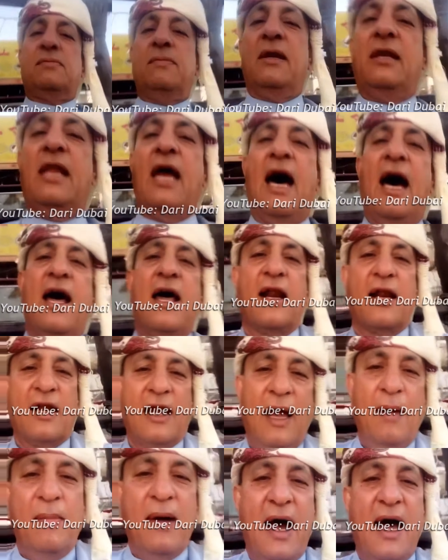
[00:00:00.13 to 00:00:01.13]
بسم الله
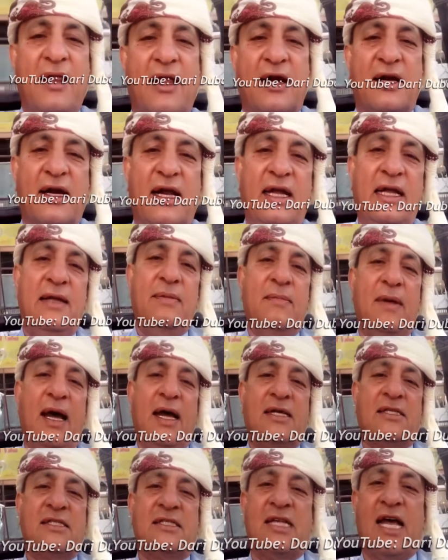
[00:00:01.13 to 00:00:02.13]
الرحمن الرحيم
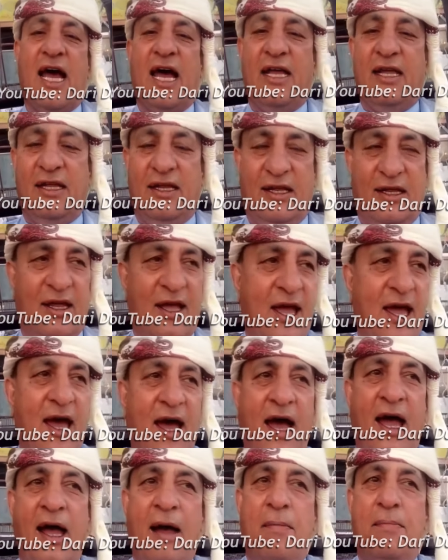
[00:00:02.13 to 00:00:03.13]
أعزائي
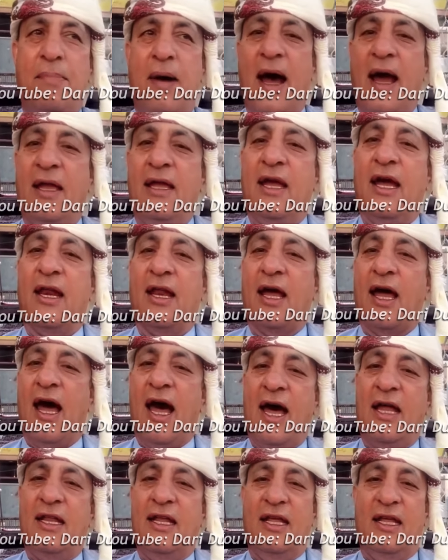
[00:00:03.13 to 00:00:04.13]
أحبائي
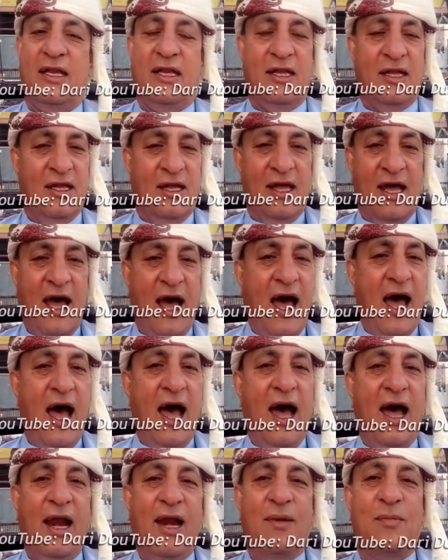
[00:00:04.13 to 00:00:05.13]
الغالين
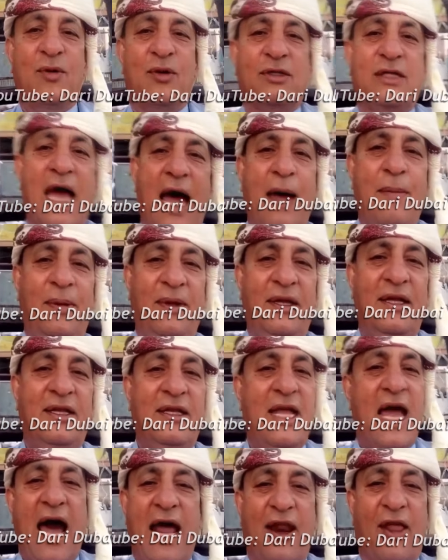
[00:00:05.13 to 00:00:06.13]

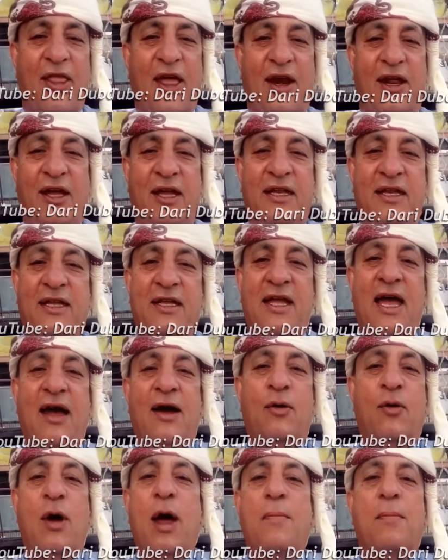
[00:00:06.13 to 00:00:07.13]
المتابعين يا نظر عيني
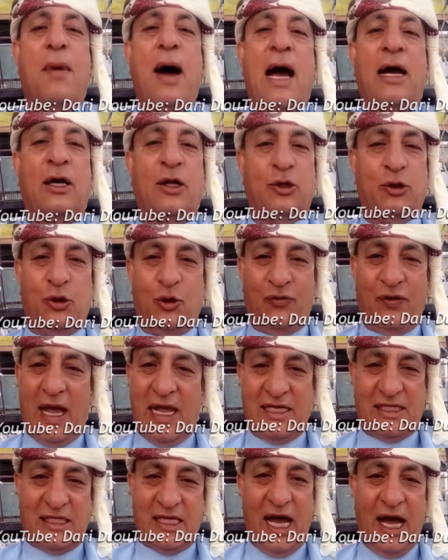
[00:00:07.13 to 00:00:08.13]
وين ما كنتوا في
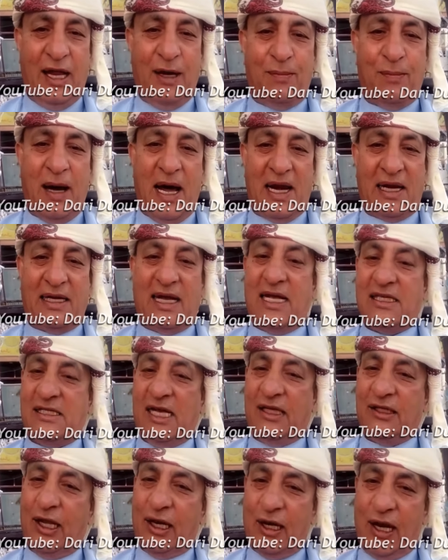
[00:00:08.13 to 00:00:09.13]
هاي الساعة المباركة
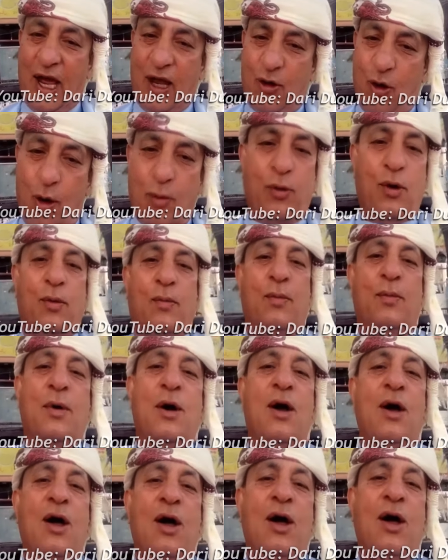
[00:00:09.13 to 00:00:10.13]
أسعد الله يومكم
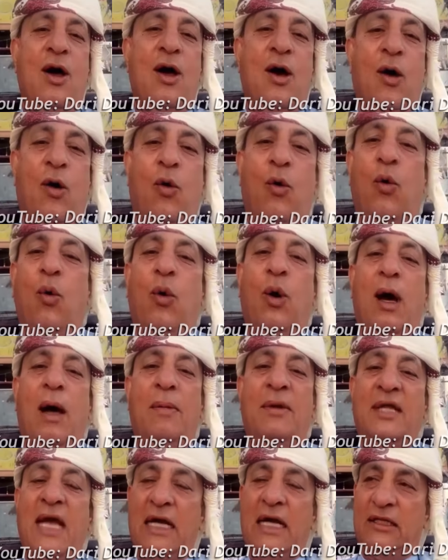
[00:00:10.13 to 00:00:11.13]

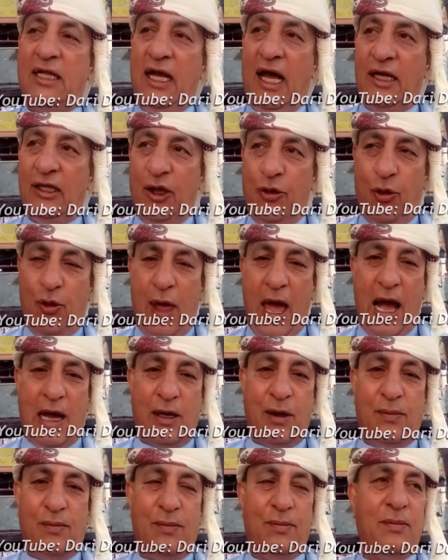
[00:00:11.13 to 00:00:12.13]
وبداية الحديث
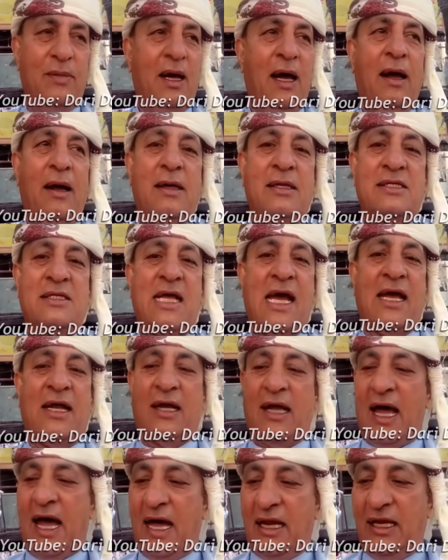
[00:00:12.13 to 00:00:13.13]
وياكم أعزائي
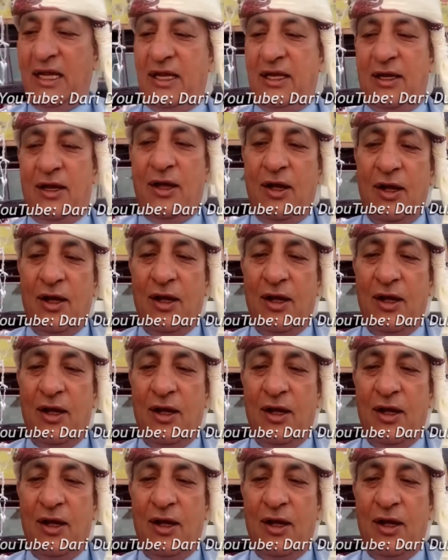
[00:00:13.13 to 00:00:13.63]
الغالين